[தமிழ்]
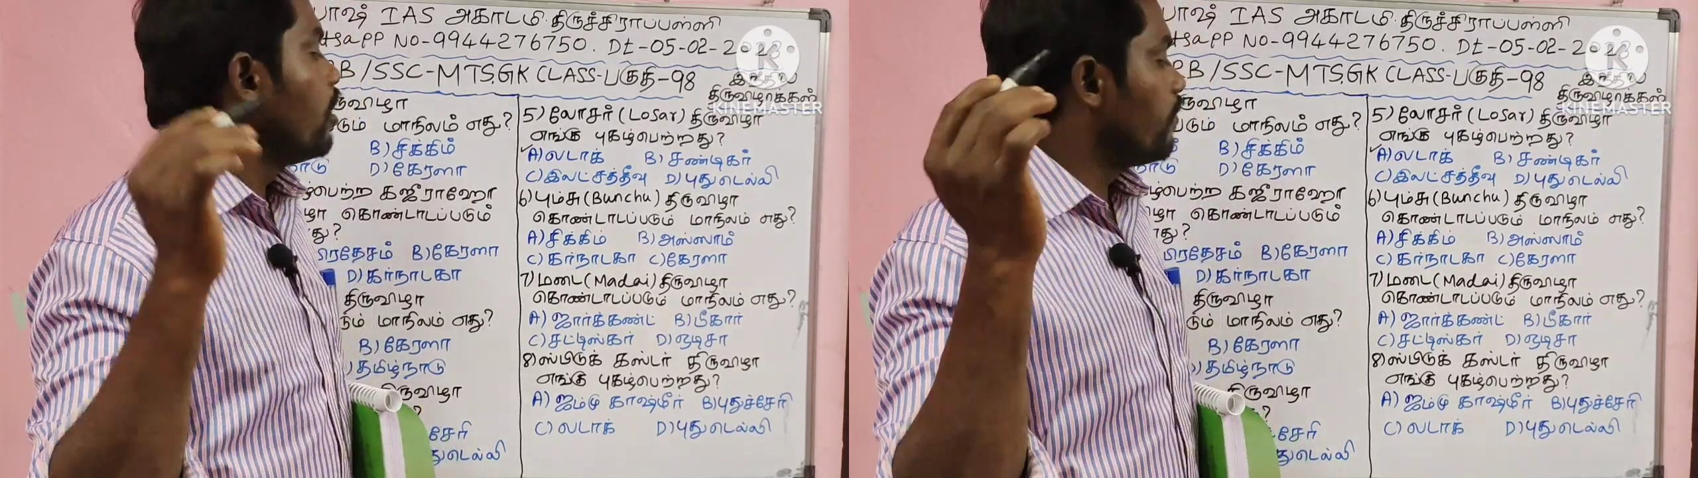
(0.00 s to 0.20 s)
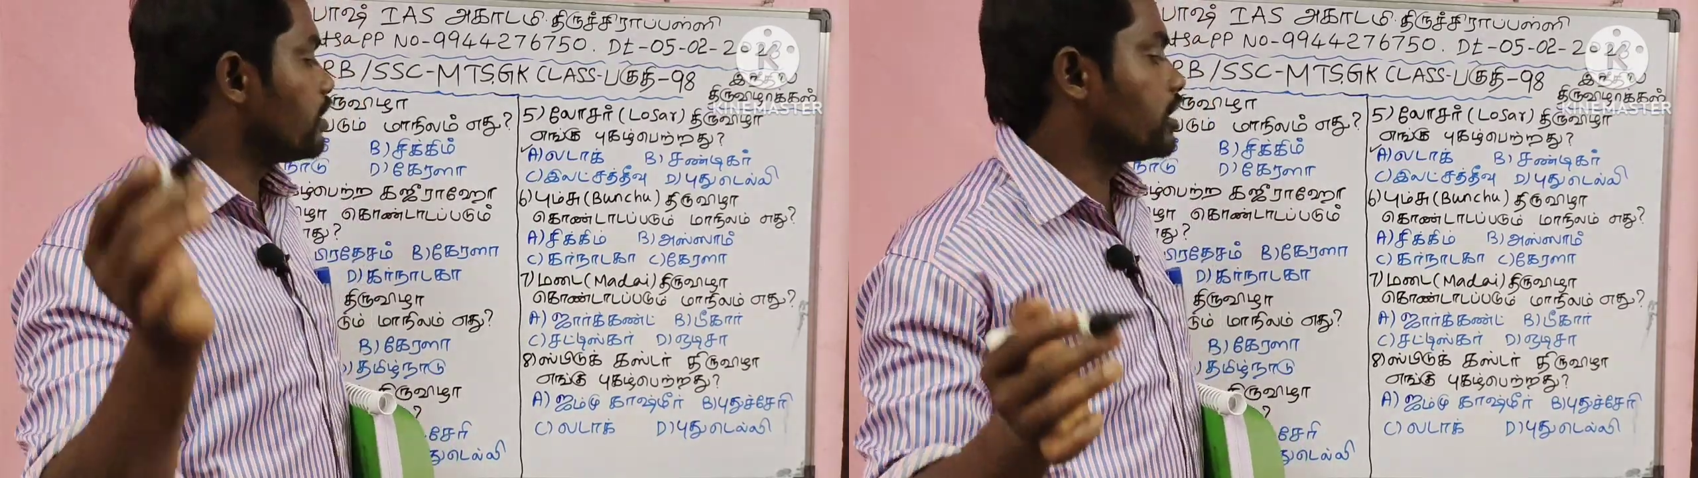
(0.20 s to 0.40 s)

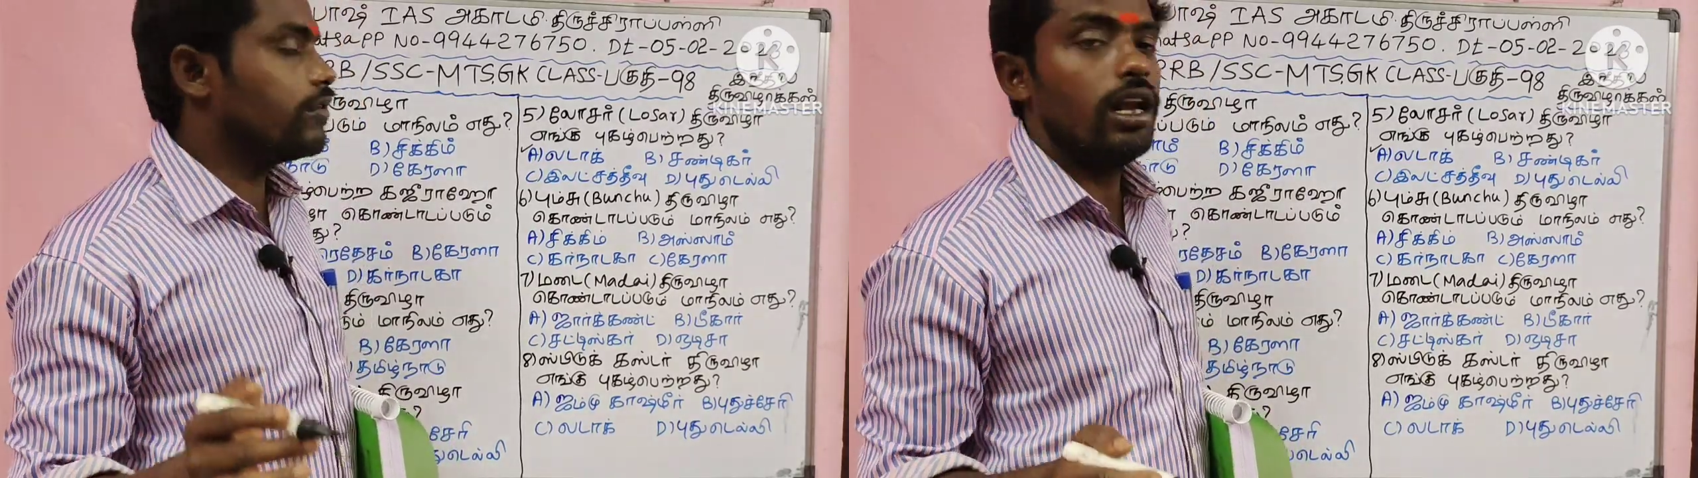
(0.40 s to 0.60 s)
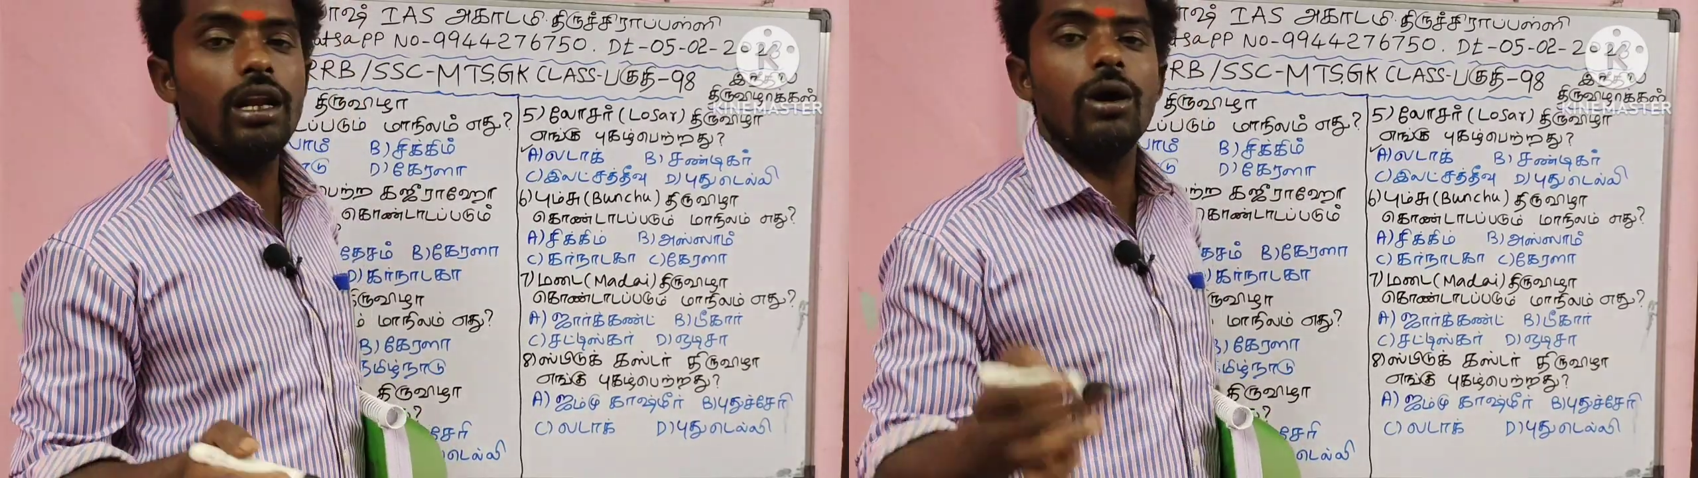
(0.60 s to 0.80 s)

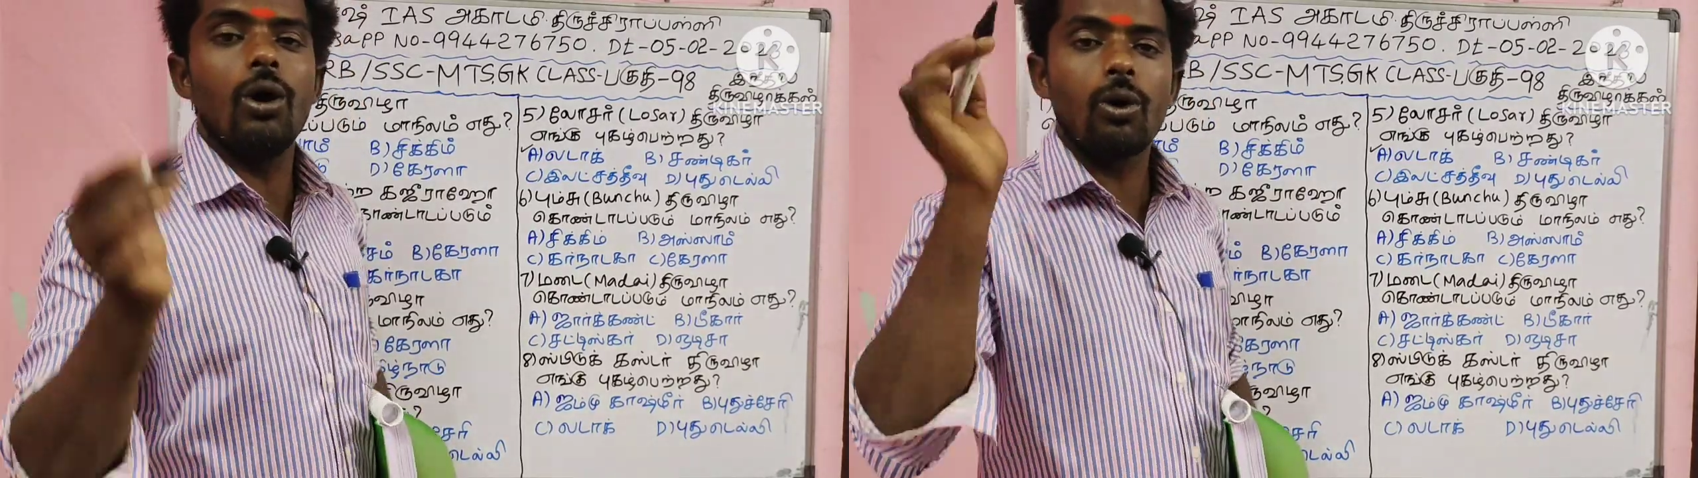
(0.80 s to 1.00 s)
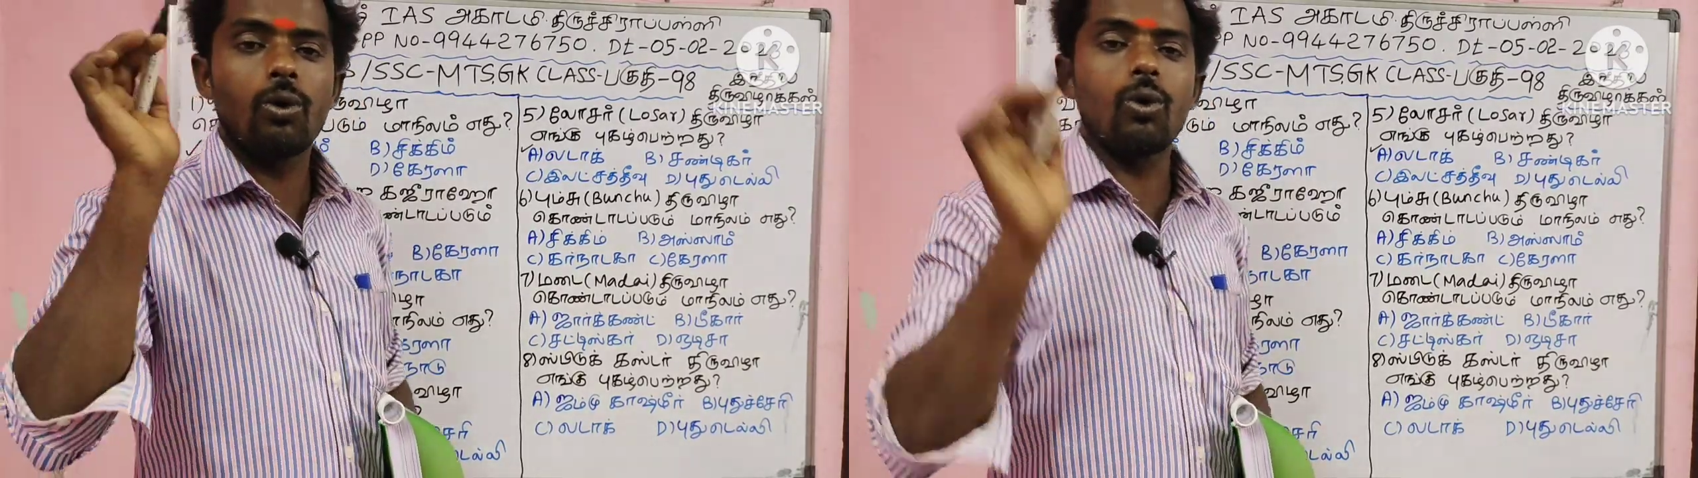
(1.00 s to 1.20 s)
ஃபெஸ்டிவல்
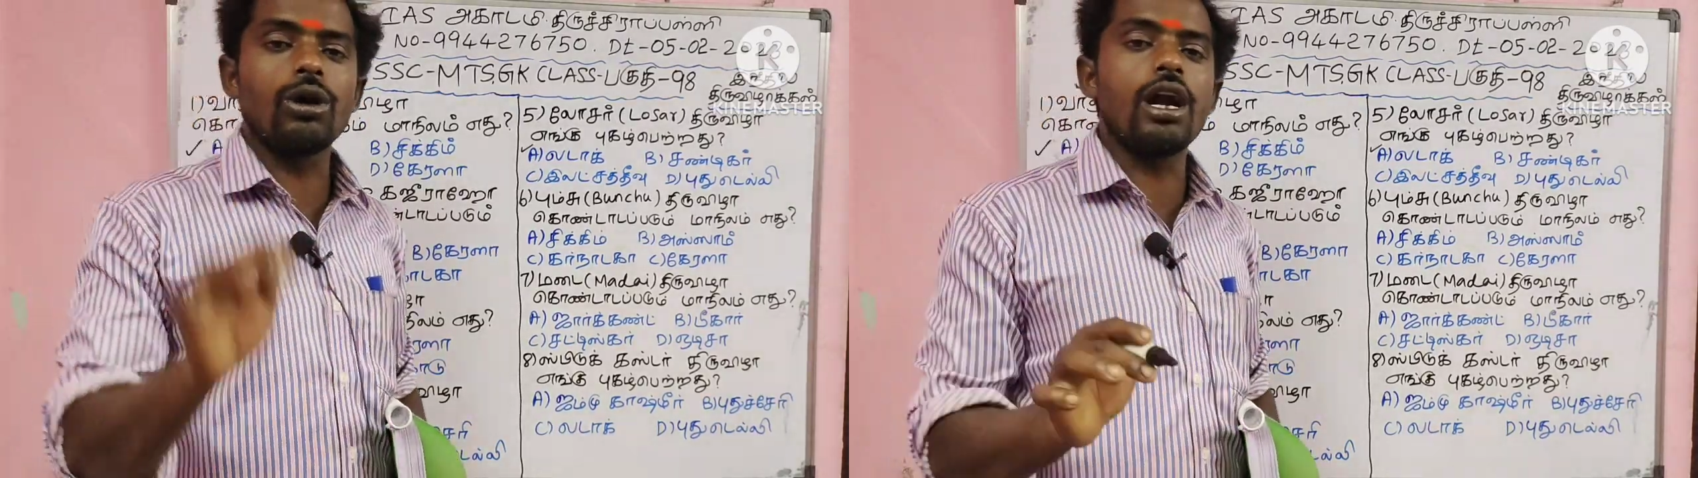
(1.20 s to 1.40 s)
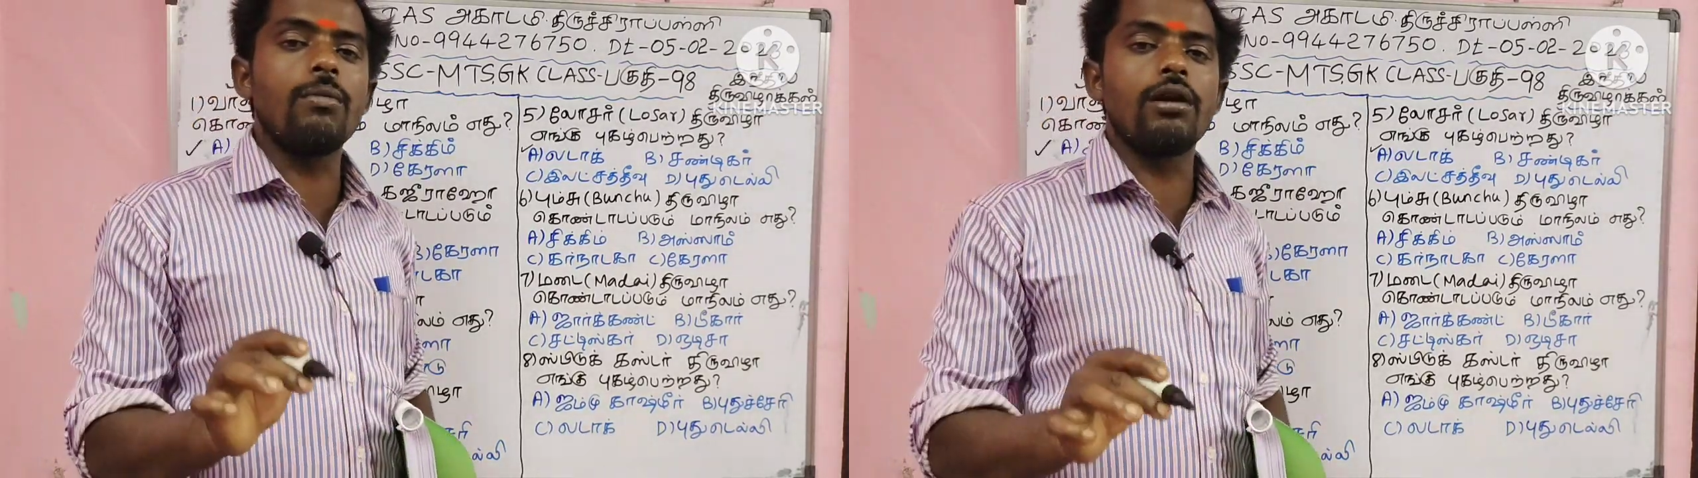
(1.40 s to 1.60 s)

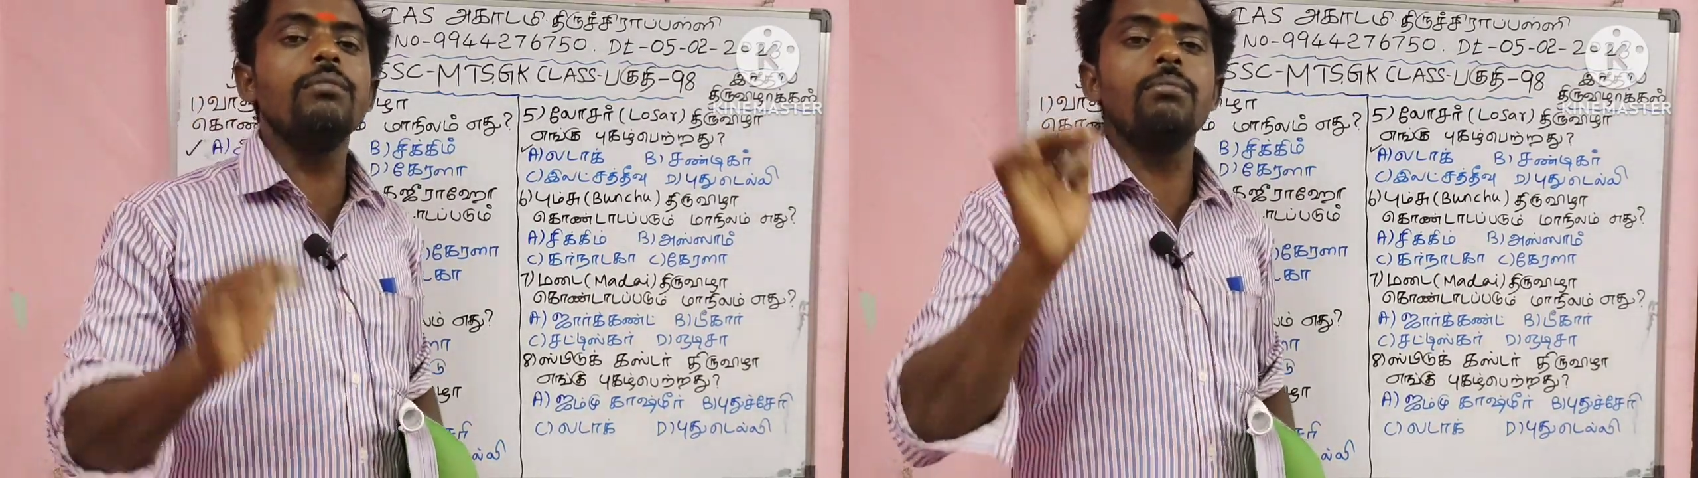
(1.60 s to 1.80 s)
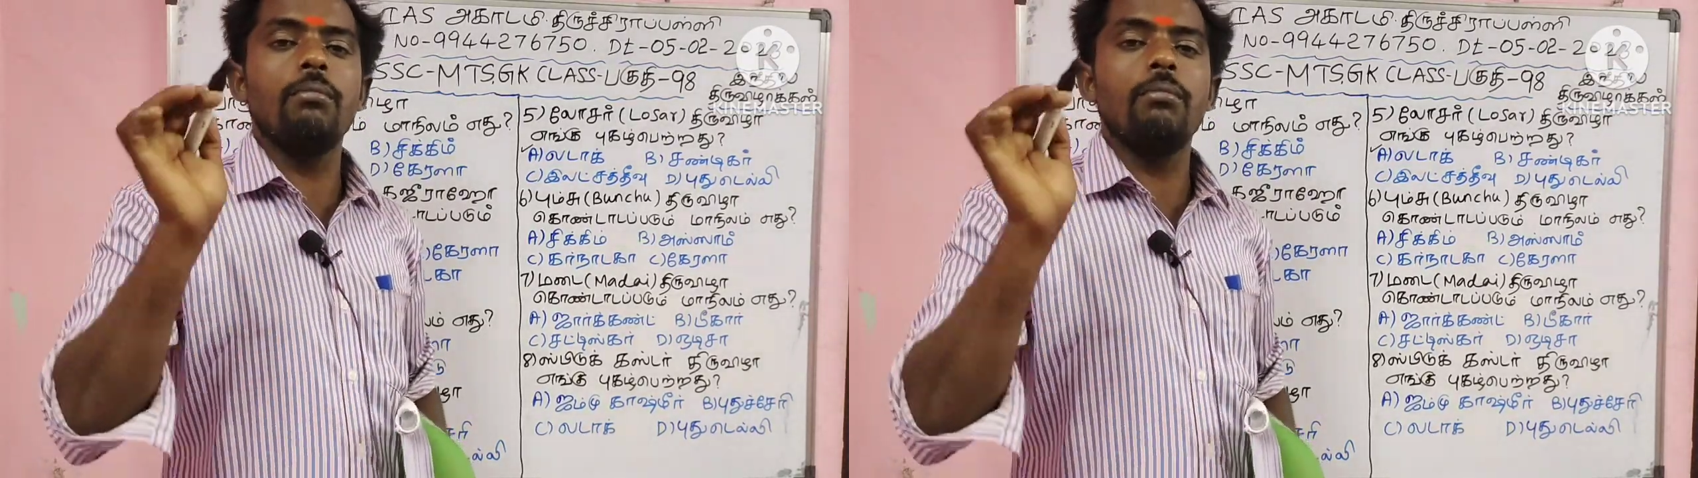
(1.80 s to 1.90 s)
கொண்டாடப்படும்